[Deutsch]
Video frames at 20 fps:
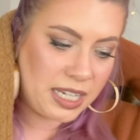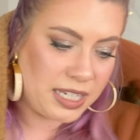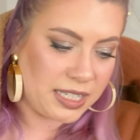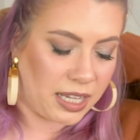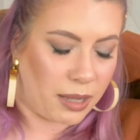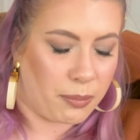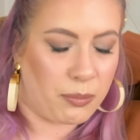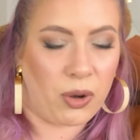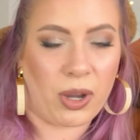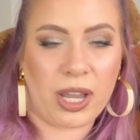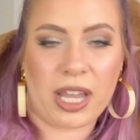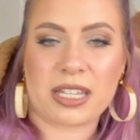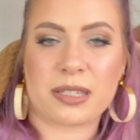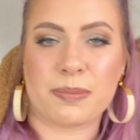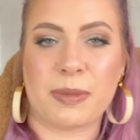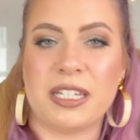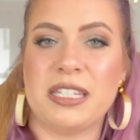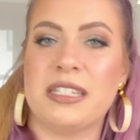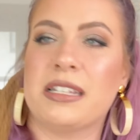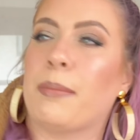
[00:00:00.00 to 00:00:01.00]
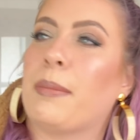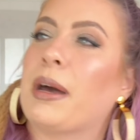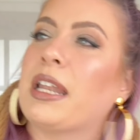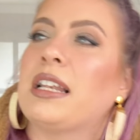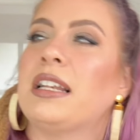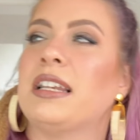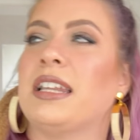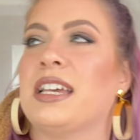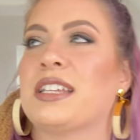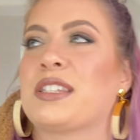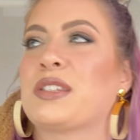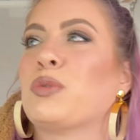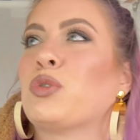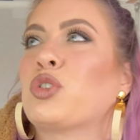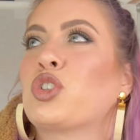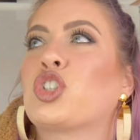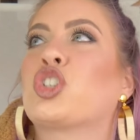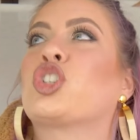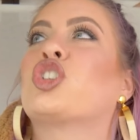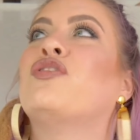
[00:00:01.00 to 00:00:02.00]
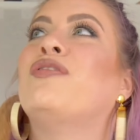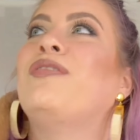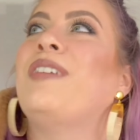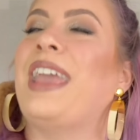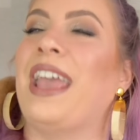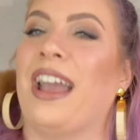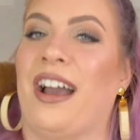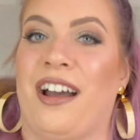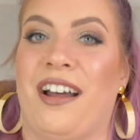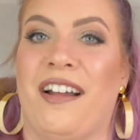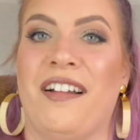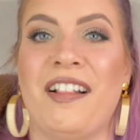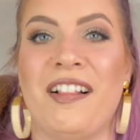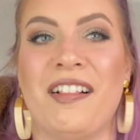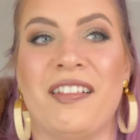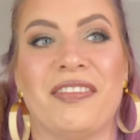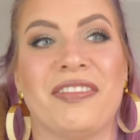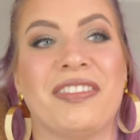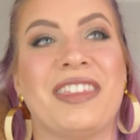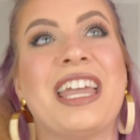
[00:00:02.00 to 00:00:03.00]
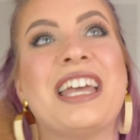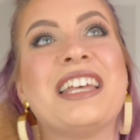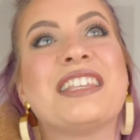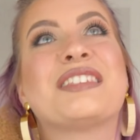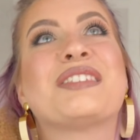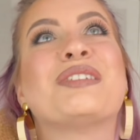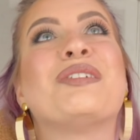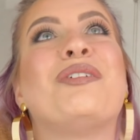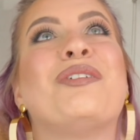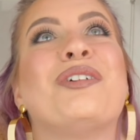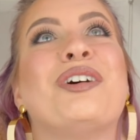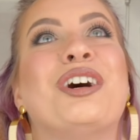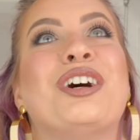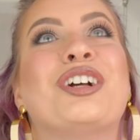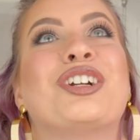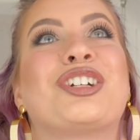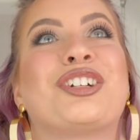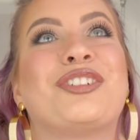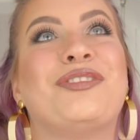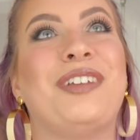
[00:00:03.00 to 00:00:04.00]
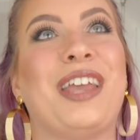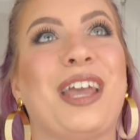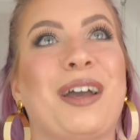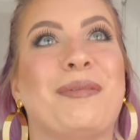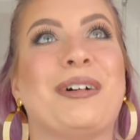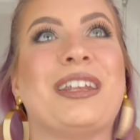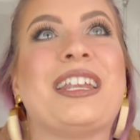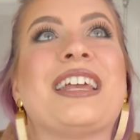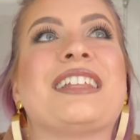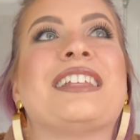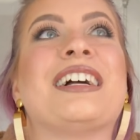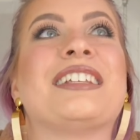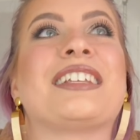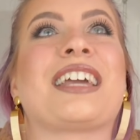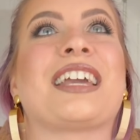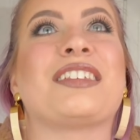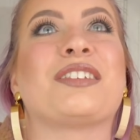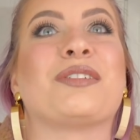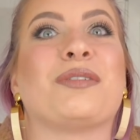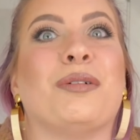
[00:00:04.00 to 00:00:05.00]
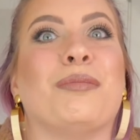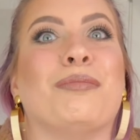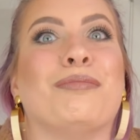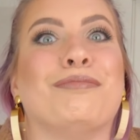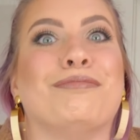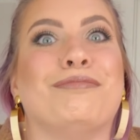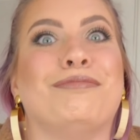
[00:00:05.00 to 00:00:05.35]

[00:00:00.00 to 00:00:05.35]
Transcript: ehrlich sagen, boah, erstmal dieser Mantel, der ist so schwer. Der ist so schwer. Man denkt halt direkt so,